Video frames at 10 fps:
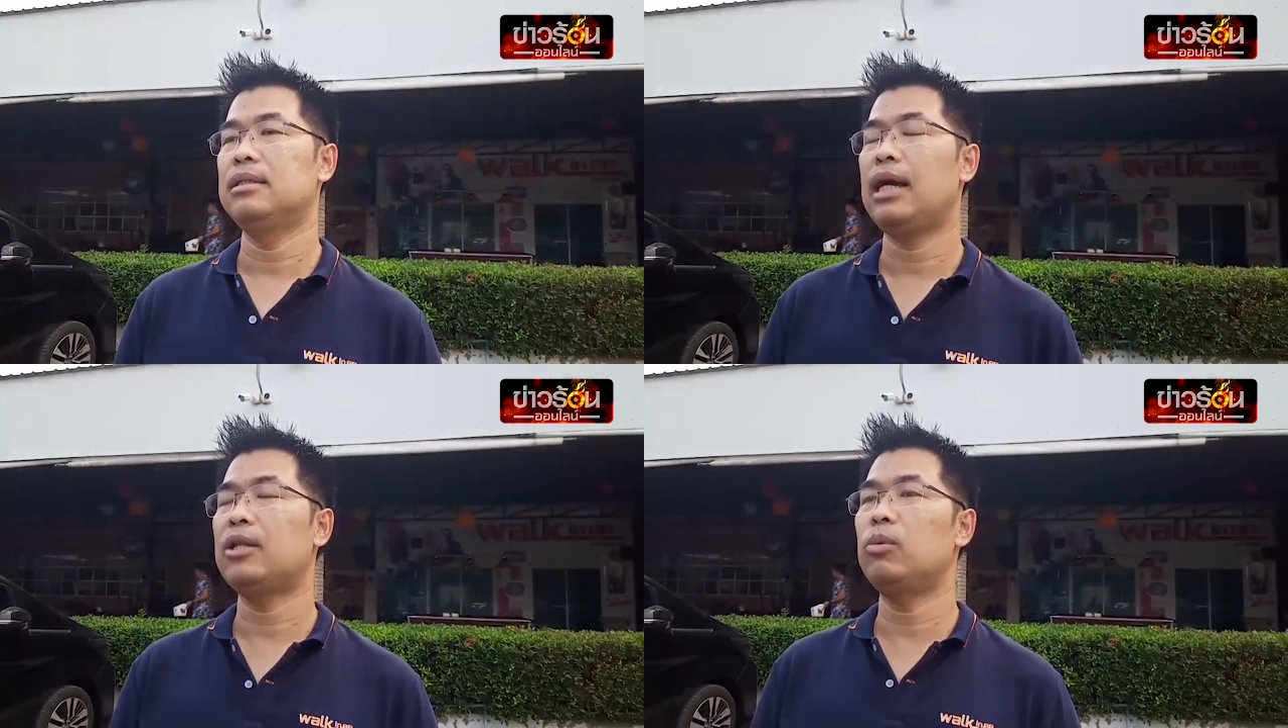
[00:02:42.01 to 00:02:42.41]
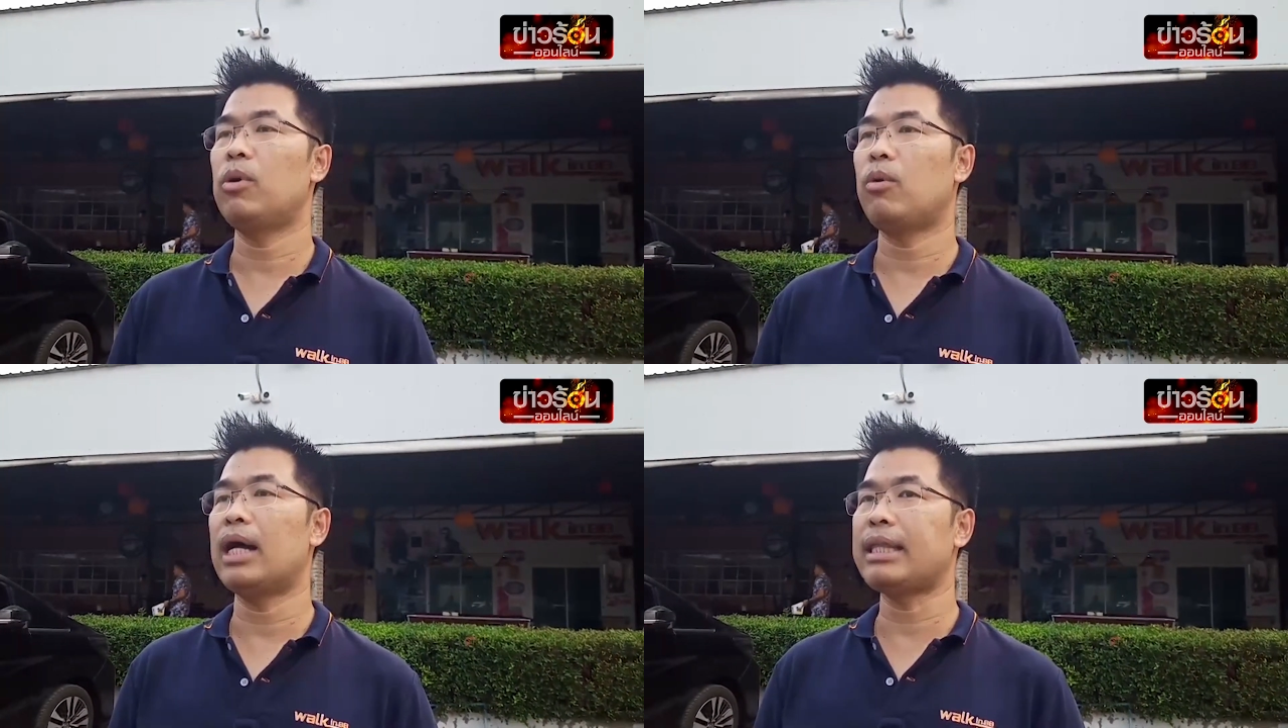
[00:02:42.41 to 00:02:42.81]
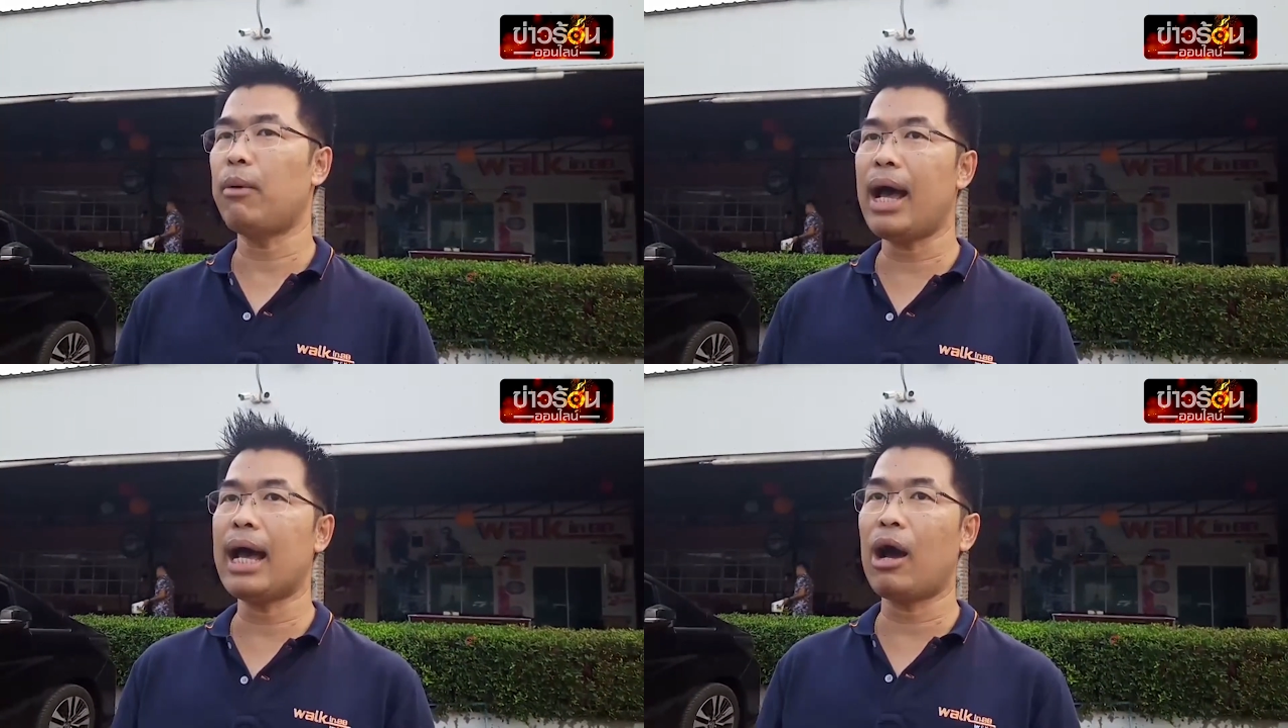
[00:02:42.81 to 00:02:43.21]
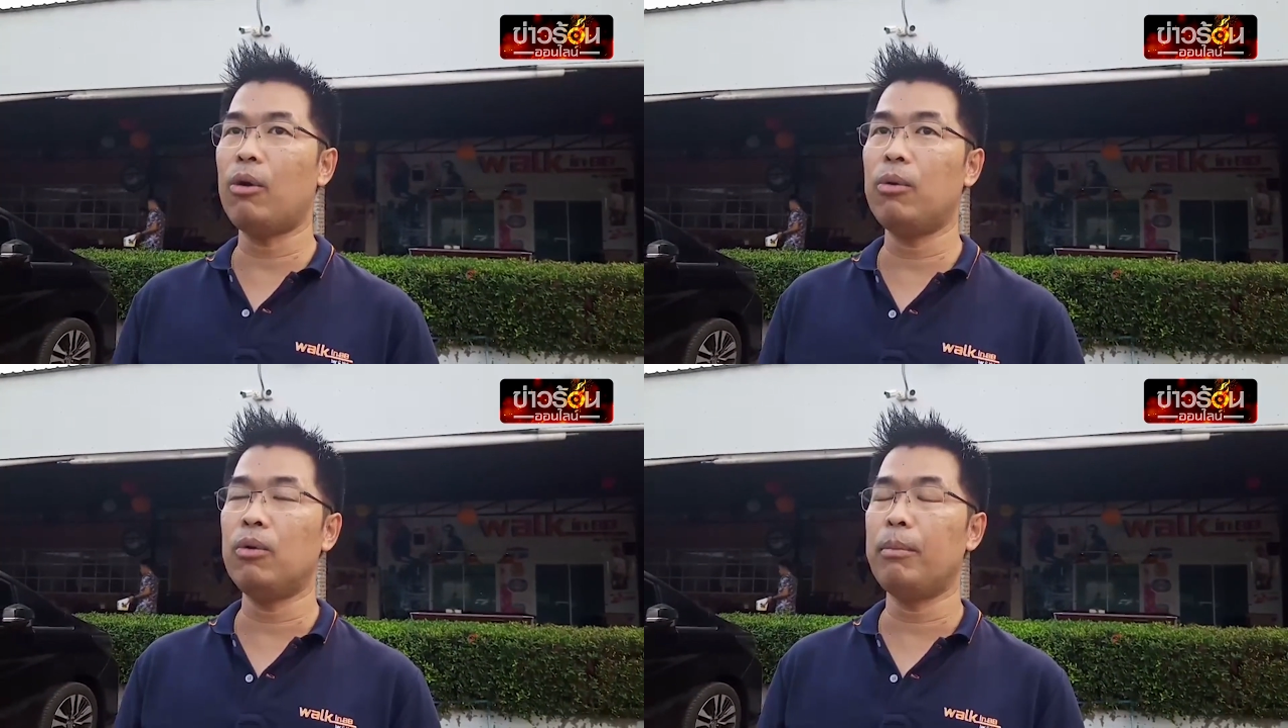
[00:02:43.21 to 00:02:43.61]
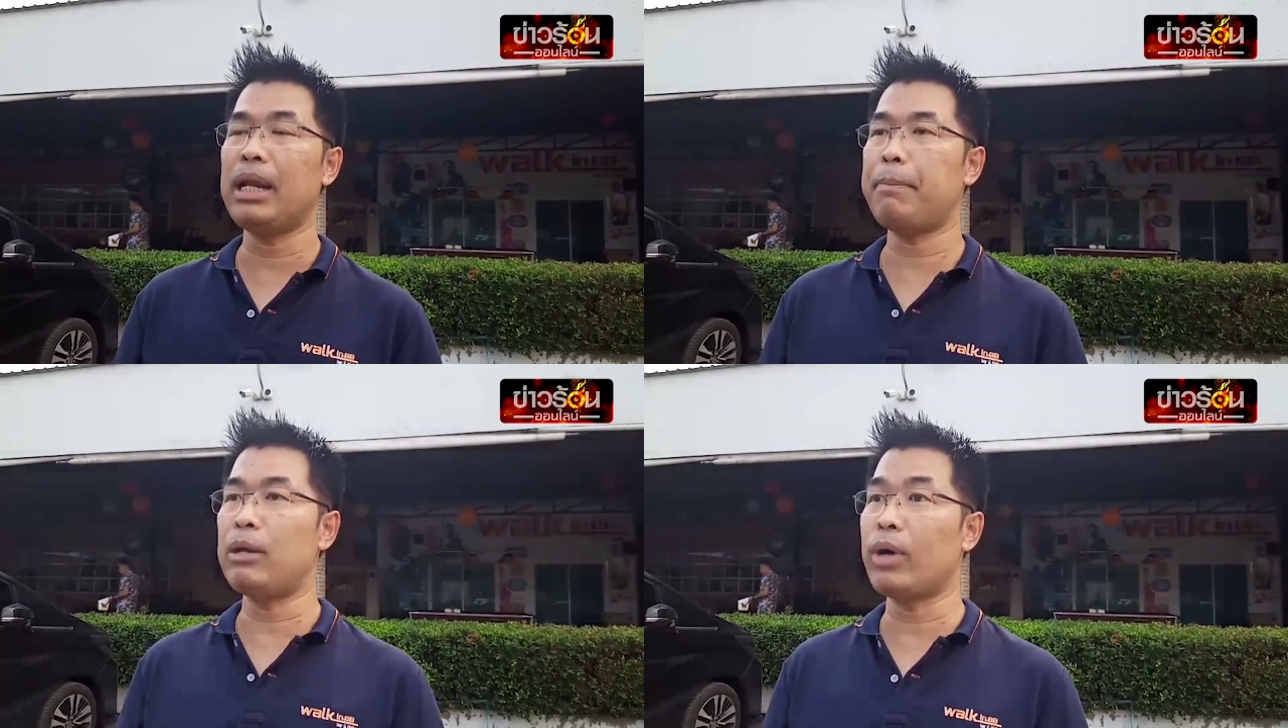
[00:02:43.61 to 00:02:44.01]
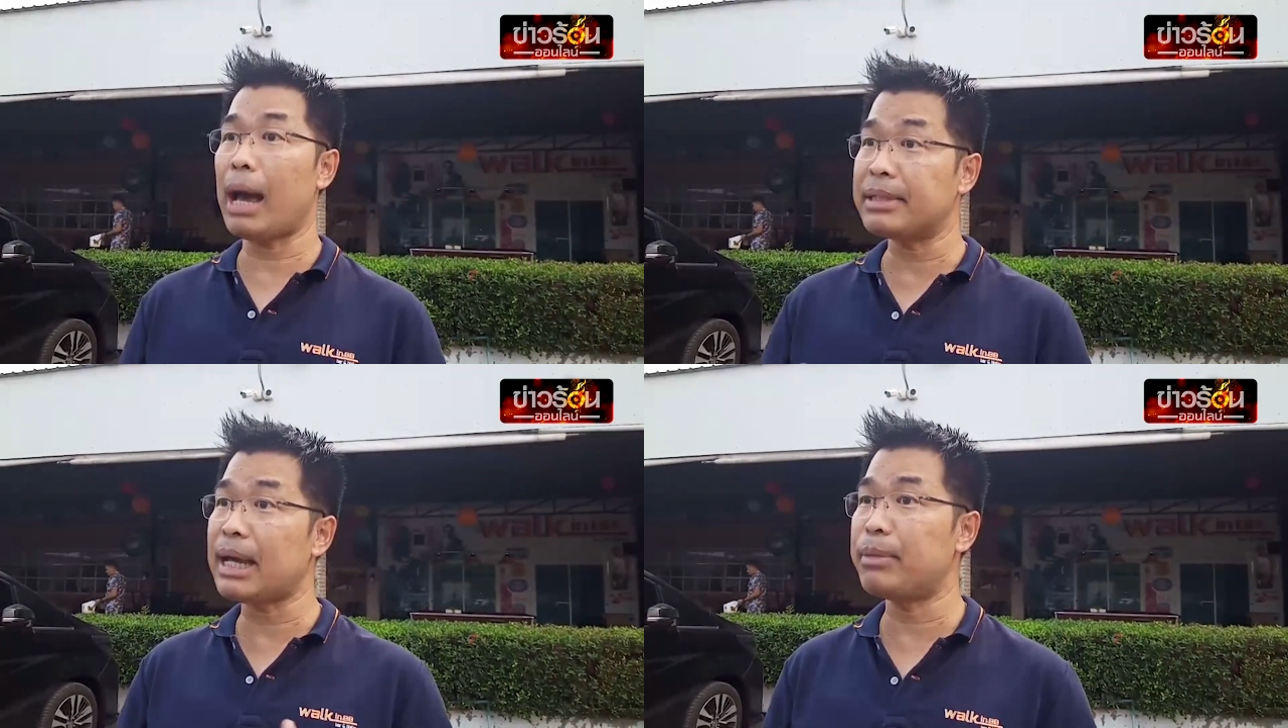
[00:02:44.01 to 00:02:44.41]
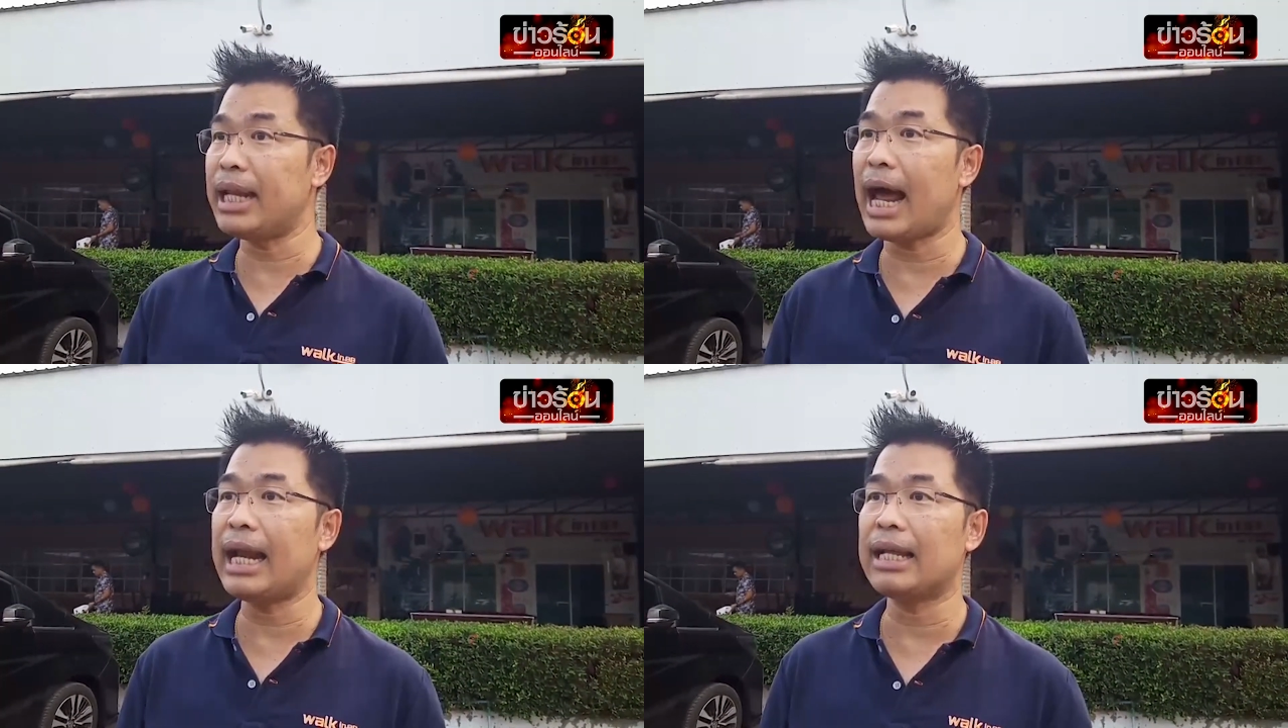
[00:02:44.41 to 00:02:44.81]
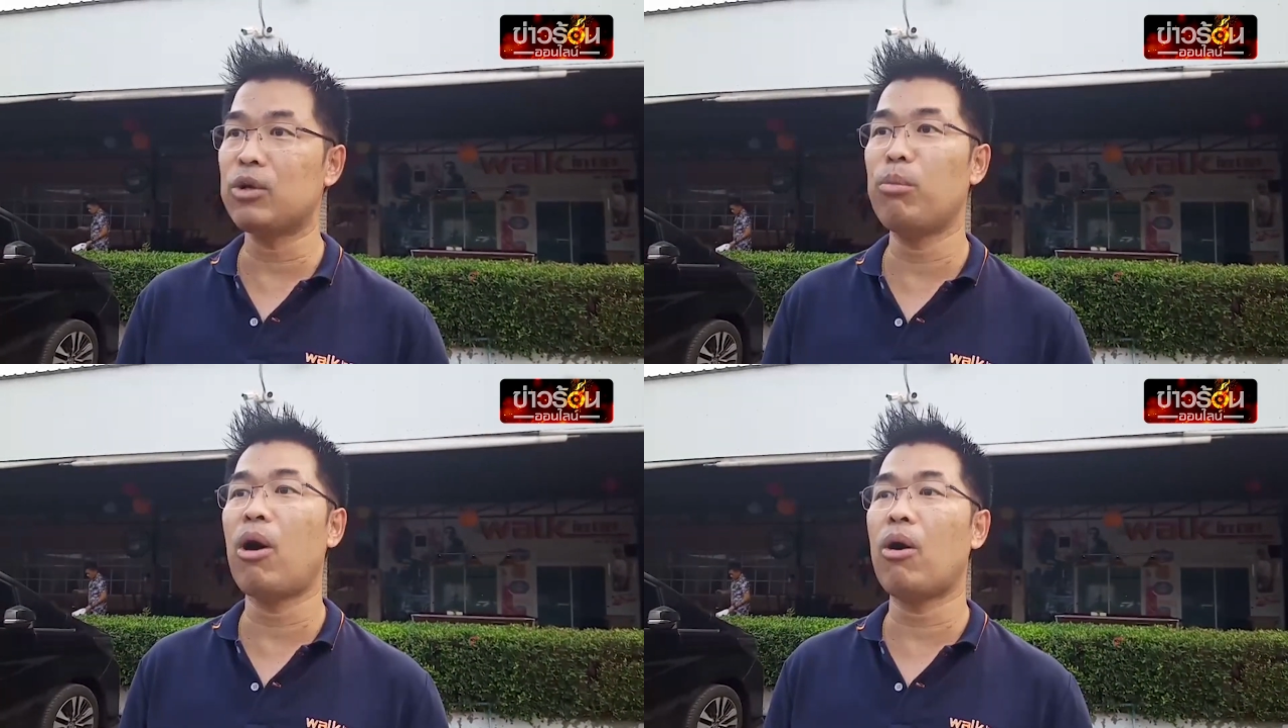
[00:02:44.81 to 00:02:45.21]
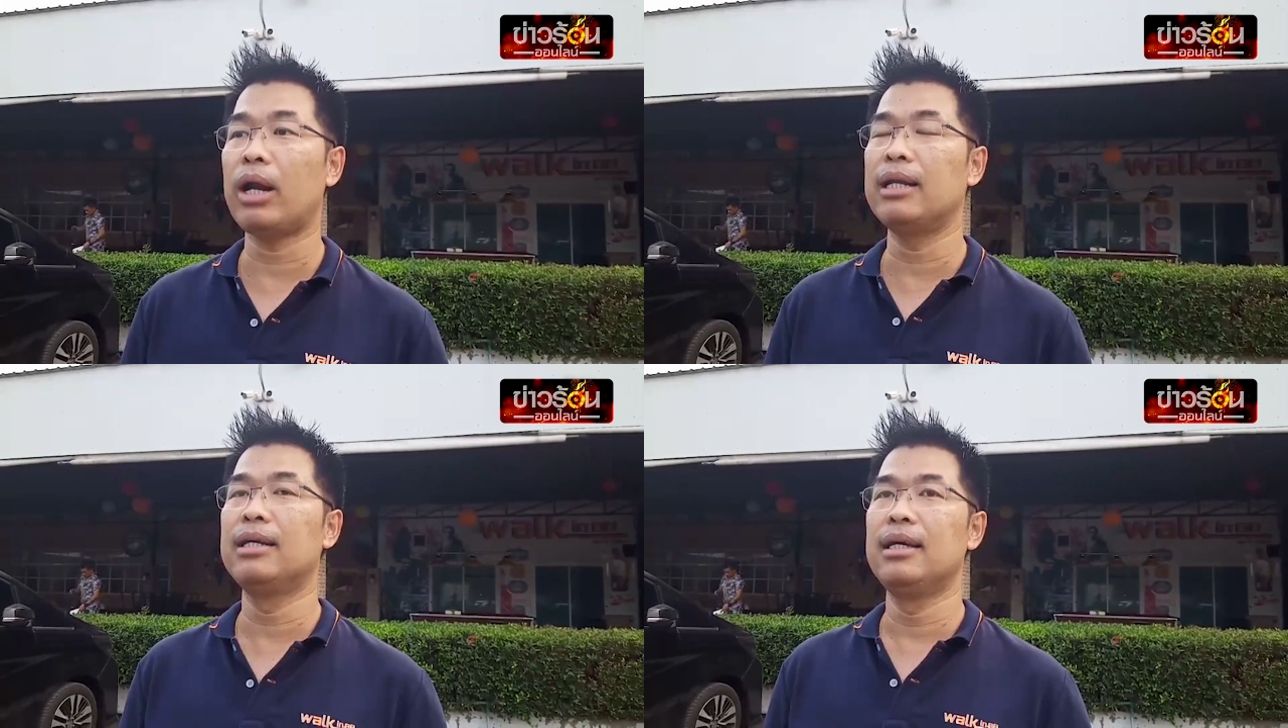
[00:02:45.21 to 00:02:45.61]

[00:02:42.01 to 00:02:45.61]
ห้าทุ่มกว่าแต่ว่าเขาไม่ได้เป็นลูกค้าประจำที่ร้านนะต้องบอกก่อน